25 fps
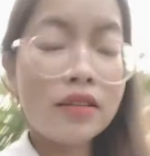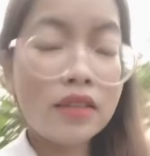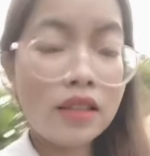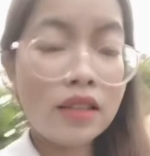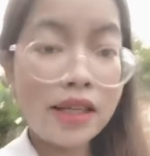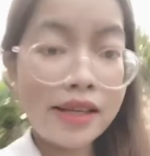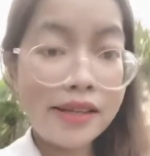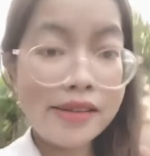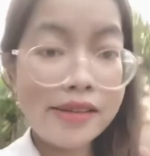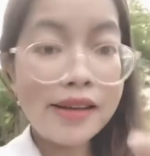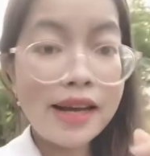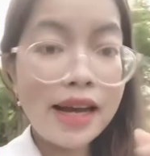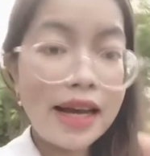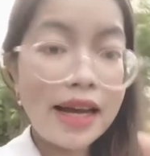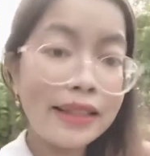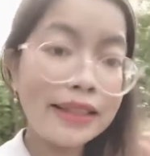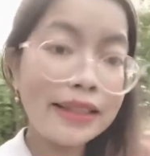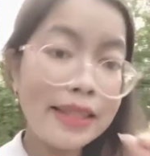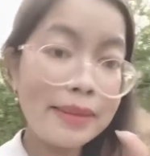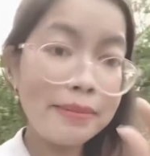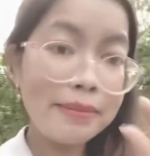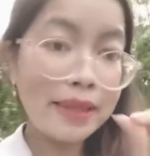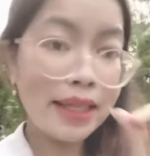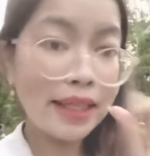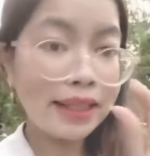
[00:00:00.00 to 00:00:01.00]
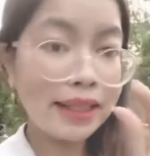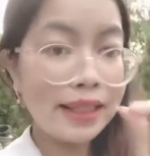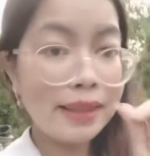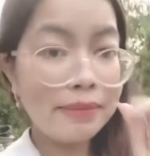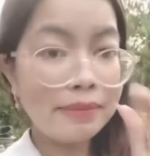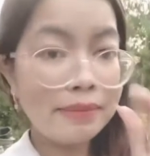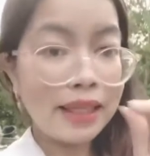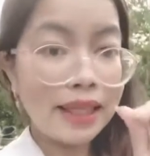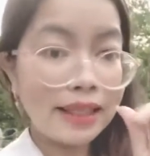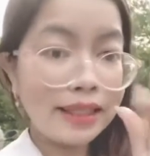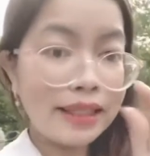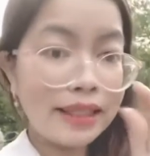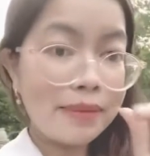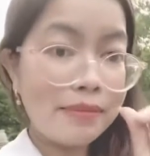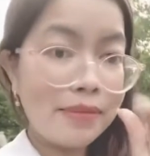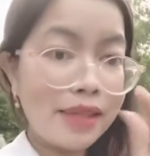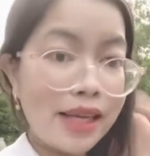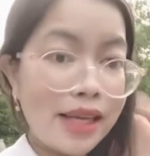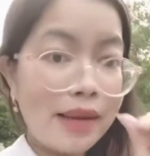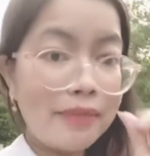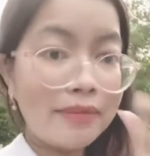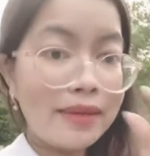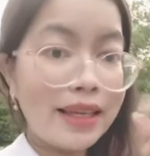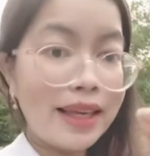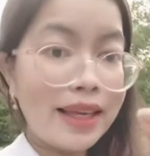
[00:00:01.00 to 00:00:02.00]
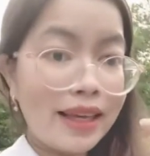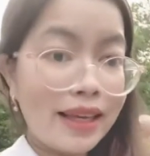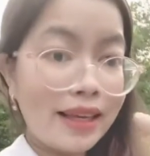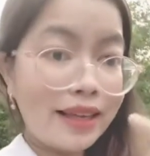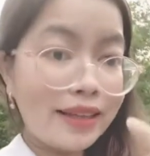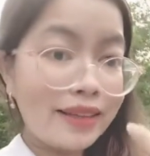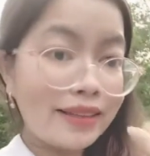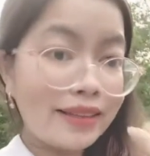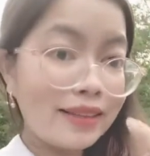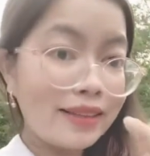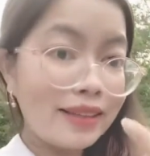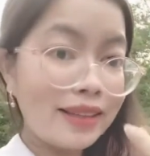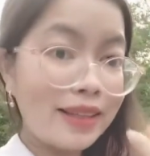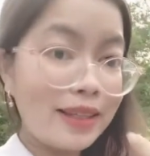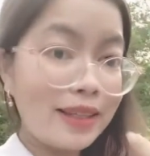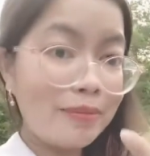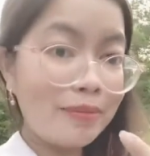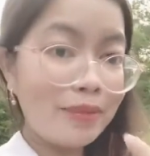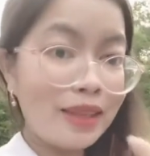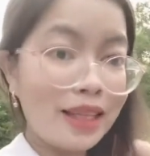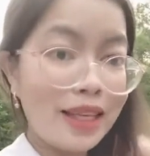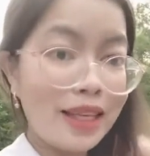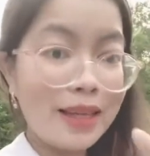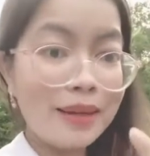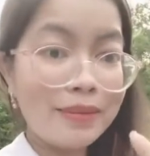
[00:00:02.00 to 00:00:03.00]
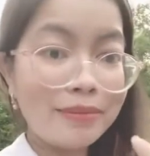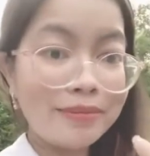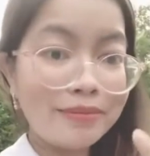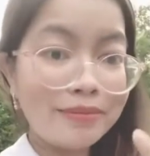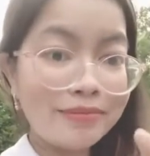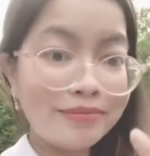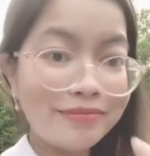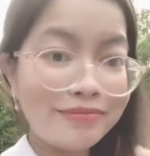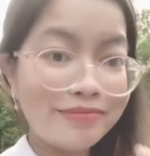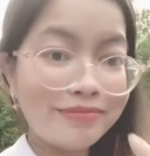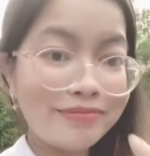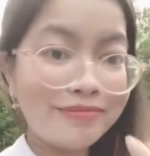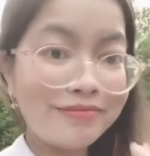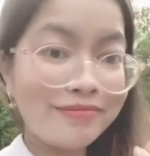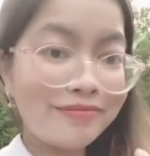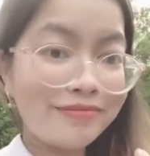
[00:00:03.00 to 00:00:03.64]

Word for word: cái nhà nhớ thả tim thả tim thả tim cho em nha tim tim